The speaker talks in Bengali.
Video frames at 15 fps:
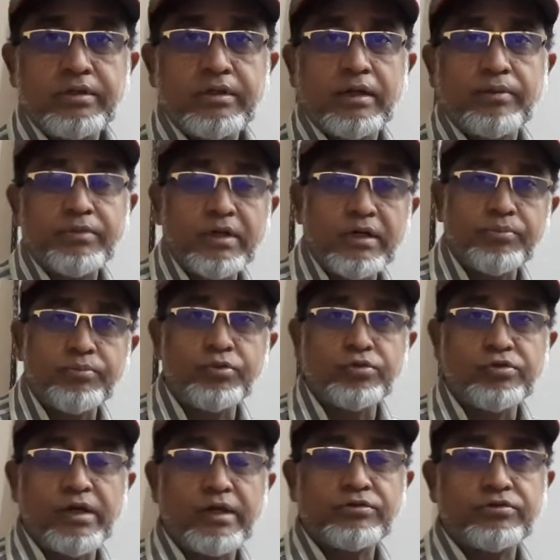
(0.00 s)
আমরা
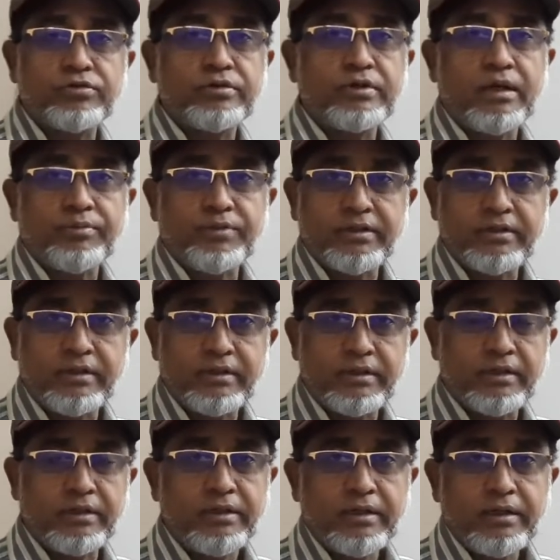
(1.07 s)
বুঝার জন্য আমাদেরকে
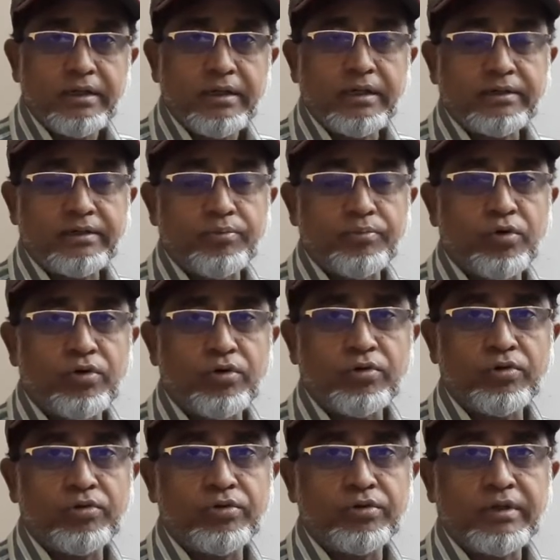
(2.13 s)
একটা বড়
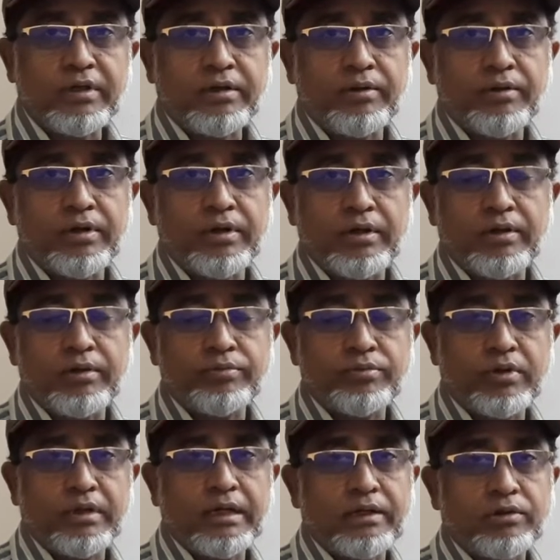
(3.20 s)
গতি
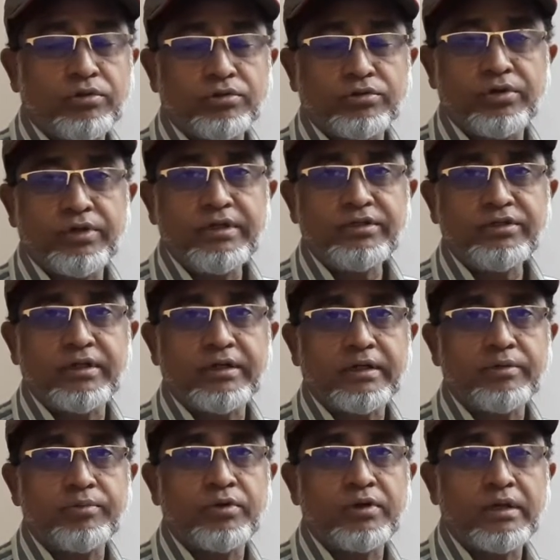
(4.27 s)
একক ধরি
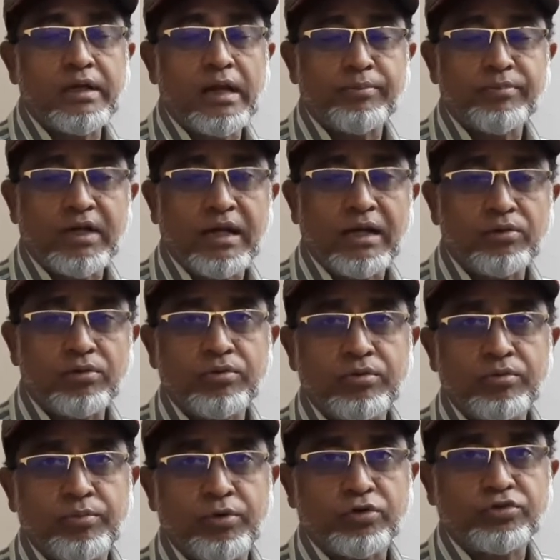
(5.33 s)
সেটাকে বলে আমরা আলোক
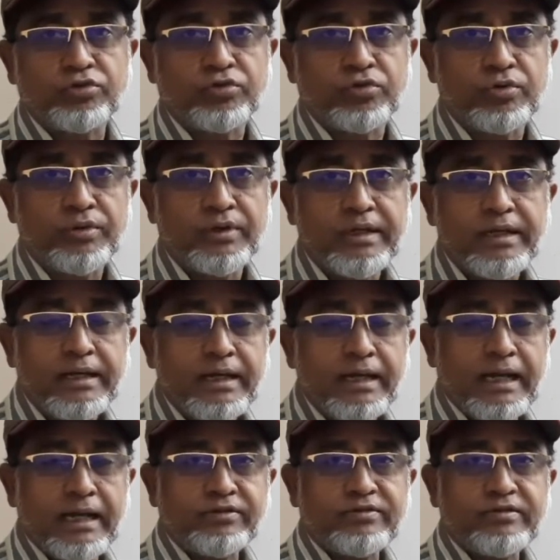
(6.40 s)
বর্ষ
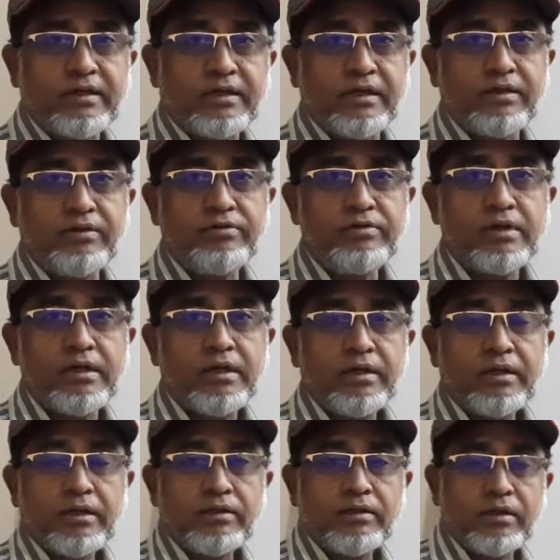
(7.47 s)
এক সেকেন্ড
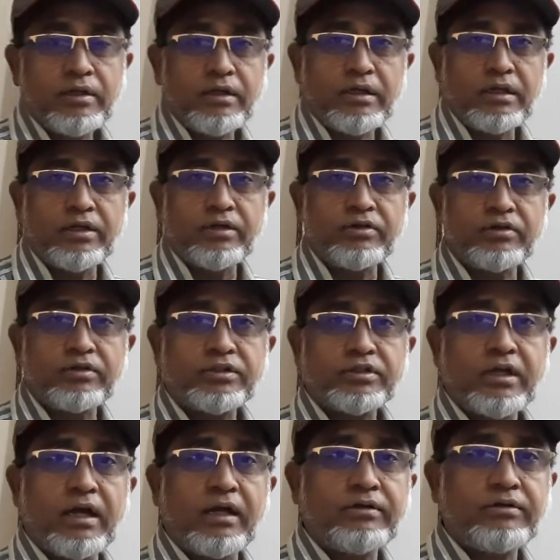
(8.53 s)
এর
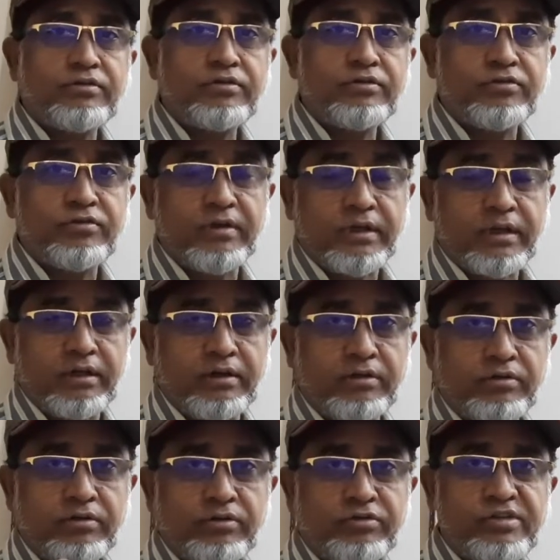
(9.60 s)
ষাট সেকেন্ড
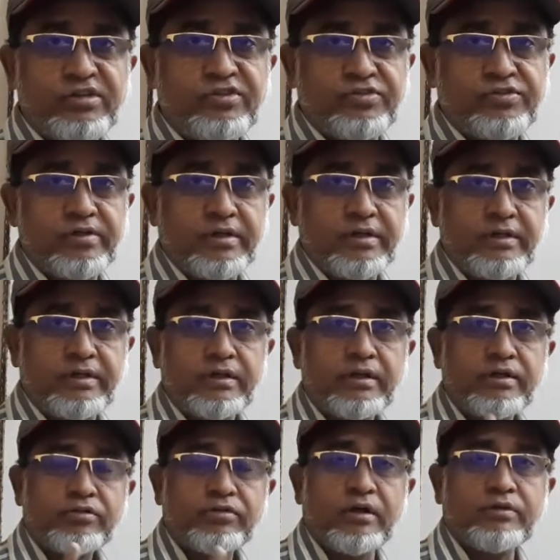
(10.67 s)
সিক্সটি
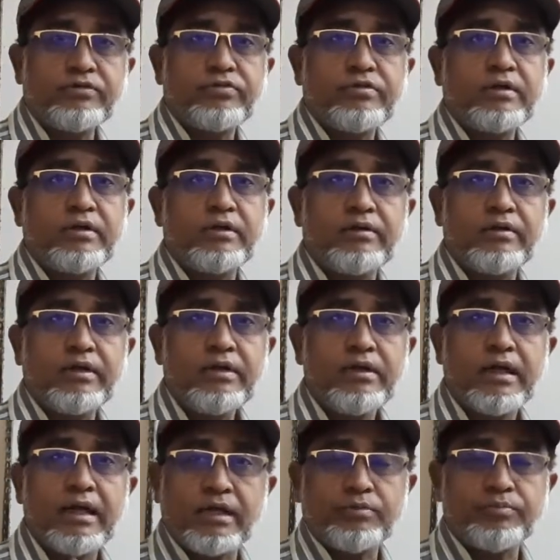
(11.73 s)
ষাট সেকেন্ডে
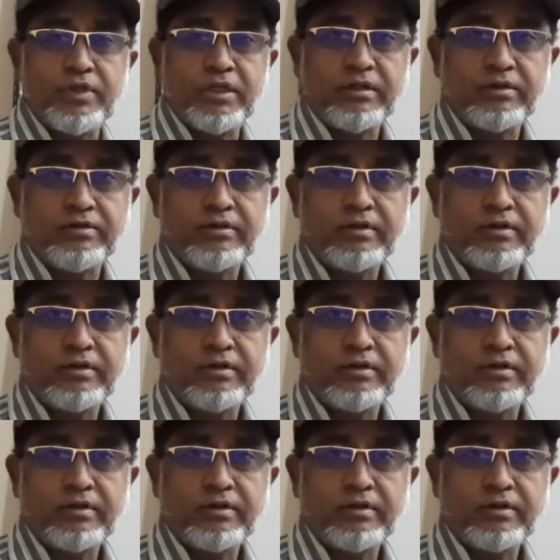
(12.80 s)
এক মিনিট